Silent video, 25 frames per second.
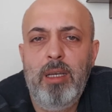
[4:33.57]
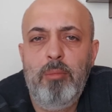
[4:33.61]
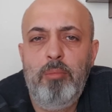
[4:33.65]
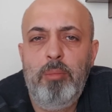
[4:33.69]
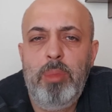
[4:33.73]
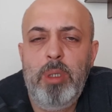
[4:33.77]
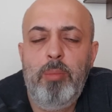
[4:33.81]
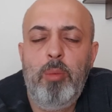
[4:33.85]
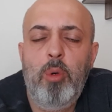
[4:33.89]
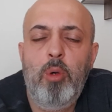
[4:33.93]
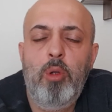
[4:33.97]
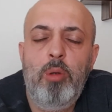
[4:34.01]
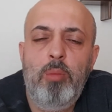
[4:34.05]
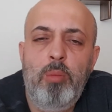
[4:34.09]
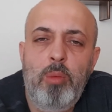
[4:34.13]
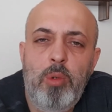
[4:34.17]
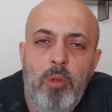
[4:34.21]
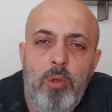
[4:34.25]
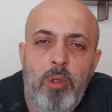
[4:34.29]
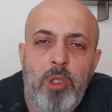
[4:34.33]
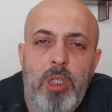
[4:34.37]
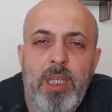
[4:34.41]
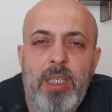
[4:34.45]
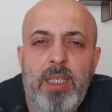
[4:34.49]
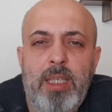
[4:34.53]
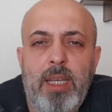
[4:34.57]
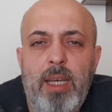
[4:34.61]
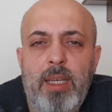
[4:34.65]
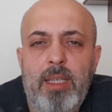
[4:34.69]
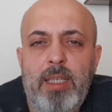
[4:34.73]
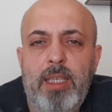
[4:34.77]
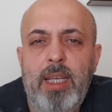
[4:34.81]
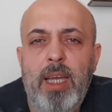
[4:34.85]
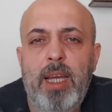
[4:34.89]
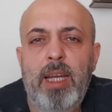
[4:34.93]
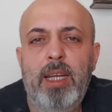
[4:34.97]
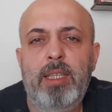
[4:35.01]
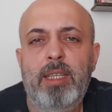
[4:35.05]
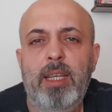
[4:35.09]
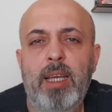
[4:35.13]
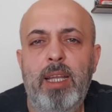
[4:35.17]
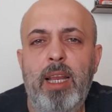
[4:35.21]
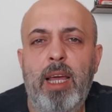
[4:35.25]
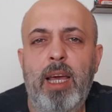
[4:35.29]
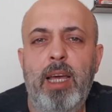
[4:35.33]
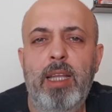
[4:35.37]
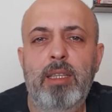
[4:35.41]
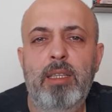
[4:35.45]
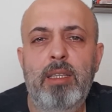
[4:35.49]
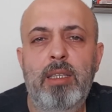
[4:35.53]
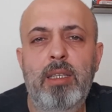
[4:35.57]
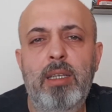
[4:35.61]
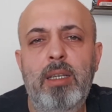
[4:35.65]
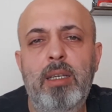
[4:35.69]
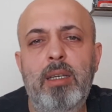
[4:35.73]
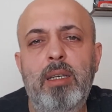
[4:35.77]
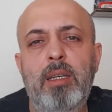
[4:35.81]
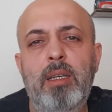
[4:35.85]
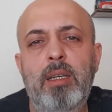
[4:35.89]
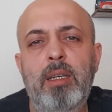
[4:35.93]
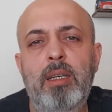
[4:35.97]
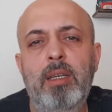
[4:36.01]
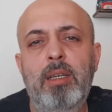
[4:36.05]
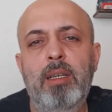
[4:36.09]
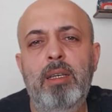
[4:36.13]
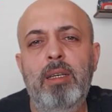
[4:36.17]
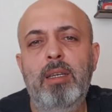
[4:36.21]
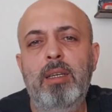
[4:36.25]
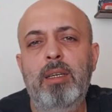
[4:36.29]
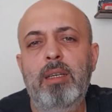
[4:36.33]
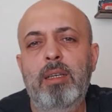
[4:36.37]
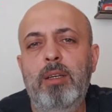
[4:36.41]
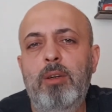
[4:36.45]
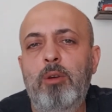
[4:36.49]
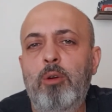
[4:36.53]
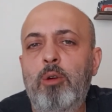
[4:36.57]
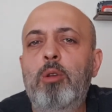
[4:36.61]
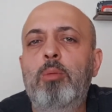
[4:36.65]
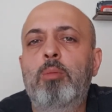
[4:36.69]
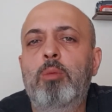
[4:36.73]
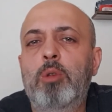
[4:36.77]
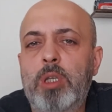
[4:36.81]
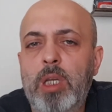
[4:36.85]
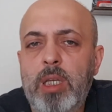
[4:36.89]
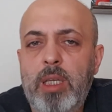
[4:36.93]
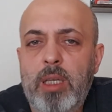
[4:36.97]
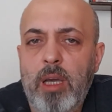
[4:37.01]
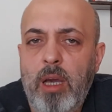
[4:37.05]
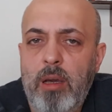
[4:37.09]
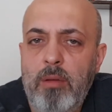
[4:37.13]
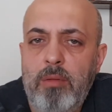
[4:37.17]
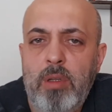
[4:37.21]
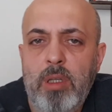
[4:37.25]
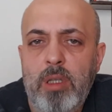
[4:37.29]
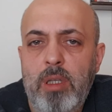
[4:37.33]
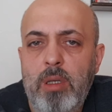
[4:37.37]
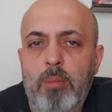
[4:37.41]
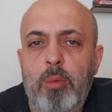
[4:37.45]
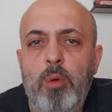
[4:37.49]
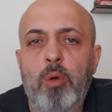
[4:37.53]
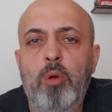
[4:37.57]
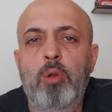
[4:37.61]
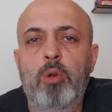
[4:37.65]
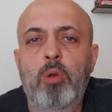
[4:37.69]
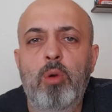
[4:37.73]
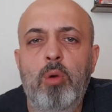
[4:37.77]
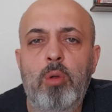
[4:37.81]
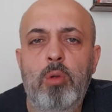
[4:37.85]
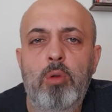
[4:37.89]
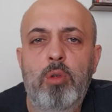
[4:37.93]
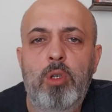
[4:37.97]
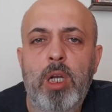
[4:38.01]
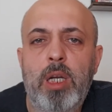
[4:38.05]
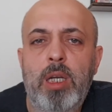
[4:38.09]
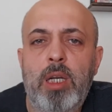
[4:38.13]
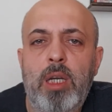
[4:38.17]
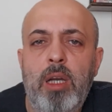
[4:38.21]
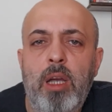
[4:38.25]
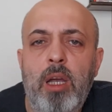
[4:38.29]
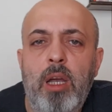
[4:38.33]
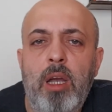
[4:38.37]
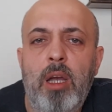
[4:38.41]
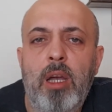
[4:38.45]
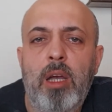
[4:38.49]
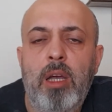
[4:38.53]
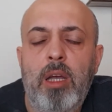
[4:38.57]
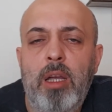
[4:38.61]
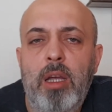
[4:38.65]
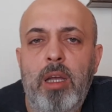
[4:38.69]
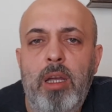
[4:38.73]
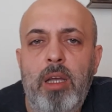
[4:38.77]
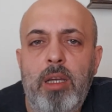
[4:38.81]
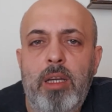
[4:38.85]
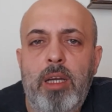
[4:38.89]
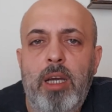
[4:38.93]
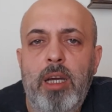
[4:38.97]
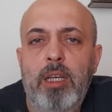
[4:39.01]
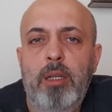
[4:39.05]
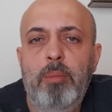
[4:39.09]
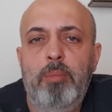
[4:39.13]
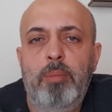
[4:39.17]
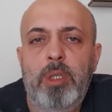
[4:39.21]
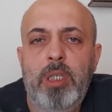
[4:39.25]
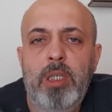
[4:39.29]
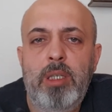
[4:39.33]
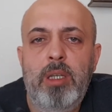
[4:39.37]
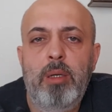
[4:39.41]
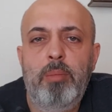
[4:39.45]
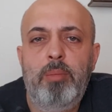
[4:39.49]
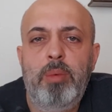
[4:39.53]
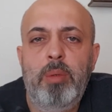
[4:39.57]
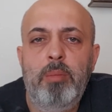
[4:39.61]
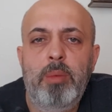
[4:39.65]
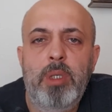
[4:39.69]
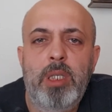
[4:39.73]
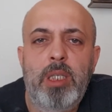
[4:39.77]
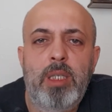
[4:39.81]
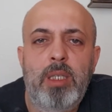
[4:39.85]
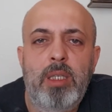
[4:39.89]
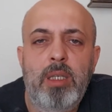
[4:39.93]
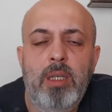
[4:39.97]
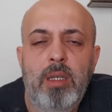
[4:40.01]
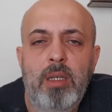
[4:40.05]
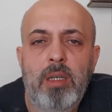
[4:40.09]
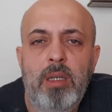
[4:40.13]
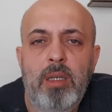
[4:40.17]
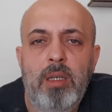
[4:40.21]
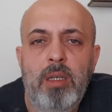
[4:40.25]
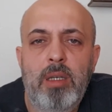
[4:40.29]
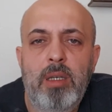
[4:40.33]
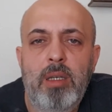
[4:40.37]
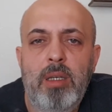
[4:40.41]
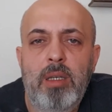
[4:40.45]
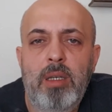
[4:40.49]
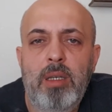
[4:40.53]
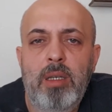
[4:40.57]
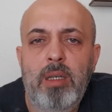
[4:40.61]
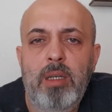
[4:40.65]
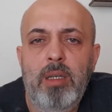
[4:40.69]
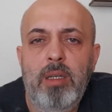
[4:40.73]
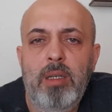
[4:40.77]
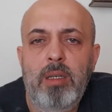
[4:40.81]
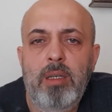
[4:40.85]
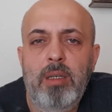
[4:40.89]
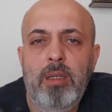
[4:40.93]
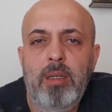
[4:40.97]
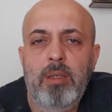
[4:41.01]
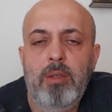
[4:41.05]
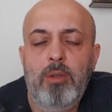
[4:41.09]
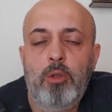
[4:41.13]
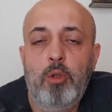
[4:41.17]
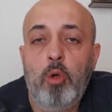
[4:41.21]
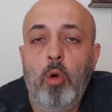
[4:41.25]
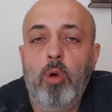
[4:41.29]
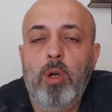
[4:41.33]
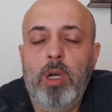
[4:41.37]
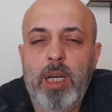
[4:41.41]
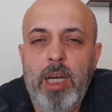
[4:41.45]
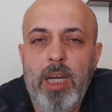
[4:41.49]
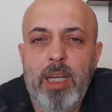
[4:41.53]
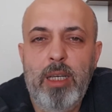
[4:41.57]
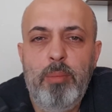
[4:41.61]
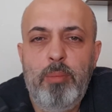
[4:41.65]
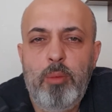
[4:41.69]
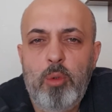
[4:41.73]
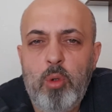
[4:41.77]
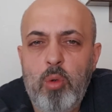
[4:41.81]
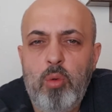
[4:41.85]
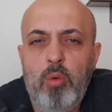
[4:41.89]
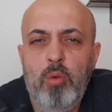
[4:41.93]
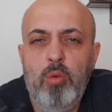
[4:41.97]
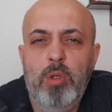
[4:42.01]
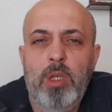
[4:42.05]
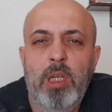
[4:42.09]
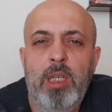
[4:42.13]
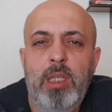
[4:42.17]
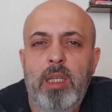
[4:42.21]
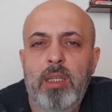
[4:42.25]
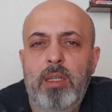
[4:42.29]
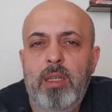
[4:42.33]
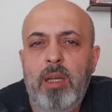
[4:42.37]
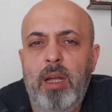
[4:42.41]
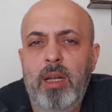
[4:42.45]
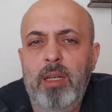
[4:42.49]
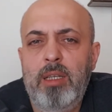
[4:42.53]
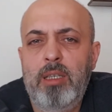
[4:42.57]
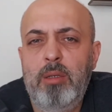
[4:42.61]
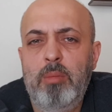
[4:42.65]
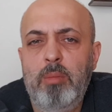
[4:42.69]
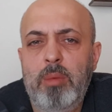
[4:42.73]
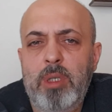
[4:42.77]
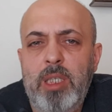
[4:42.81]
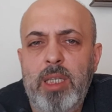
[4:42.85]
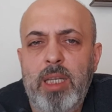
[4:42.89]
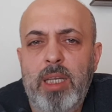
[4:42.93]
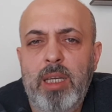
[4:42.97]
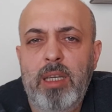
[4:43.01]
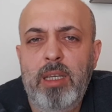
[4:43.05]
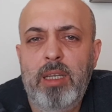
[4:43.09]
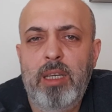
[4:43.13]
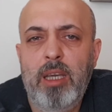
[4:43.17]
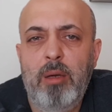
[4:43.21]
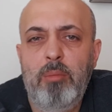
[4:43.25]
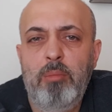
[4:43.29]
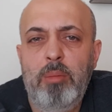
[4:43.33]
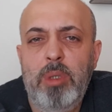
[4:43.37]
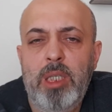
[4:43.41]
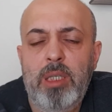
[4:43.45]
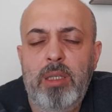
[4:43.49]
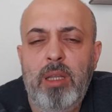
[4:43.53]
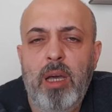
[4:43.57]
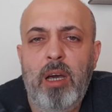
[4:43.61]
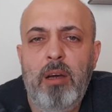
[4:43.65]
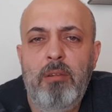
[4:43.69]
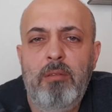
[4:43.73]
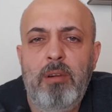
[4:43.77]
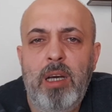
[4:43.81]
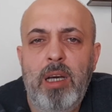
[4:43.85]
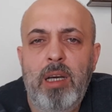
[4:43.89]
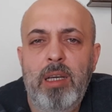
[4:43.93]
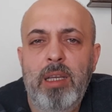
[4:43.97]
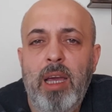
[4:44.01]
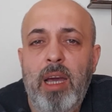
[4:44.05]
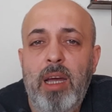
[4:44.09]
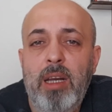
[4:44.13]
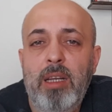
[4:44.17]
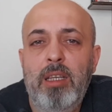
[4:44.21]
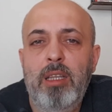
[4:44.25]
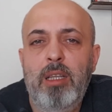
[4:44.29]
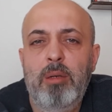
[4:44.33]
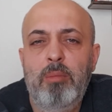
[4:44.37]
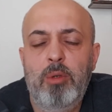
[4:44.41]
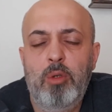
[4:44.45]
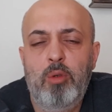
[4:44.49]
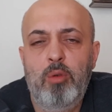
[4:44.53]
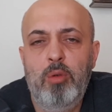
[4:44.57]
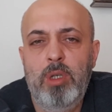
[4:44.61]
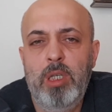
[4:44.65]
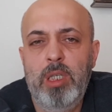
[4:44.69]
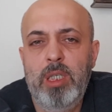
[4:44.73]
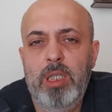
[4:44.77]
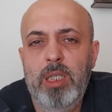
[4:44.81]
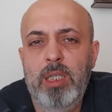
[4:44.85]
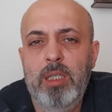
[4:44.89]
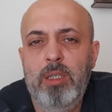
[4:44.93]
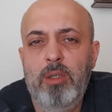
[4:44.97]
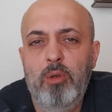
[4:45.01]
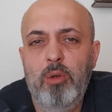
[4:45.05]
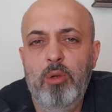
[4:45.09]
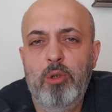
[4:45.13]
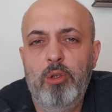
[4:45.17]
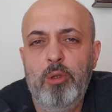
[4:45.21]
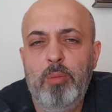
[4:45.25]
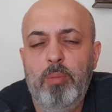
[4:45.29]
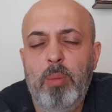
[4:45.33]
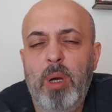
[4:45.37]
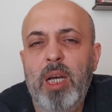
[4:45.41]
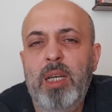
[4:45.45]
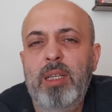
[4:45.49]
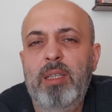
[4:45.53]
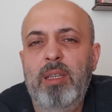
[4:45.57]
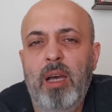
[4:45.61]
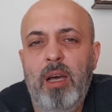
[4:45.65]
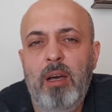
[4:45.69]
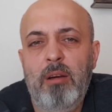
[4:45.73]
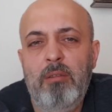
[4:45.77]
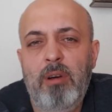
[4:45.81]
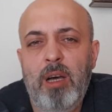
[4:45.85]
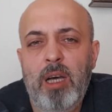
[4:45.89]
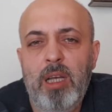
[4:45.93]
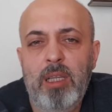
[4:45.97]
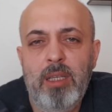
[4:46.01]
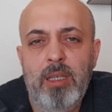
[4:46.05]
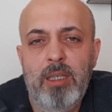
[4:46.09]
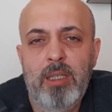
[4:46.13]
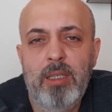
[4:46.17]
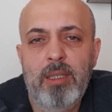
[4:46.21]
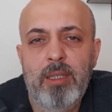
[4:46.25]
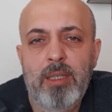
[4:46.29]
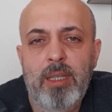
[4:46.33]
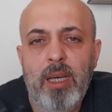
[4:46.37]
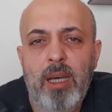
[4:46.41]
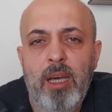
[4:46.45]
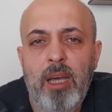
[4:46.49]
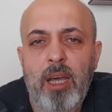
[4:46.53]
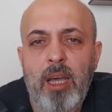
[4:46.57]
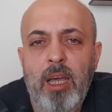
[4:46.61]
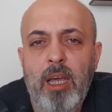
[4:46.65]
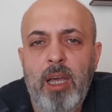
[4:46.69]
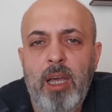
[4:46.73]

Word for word: Bir bölümünün cezası ertelendi. Önümüzdeki haftada böyle olacak. Gariptir hepimiz. Çok garip, çok üzerinde tartışılması gereken bir dava yargılama süreci izliyoruz bak davalarında.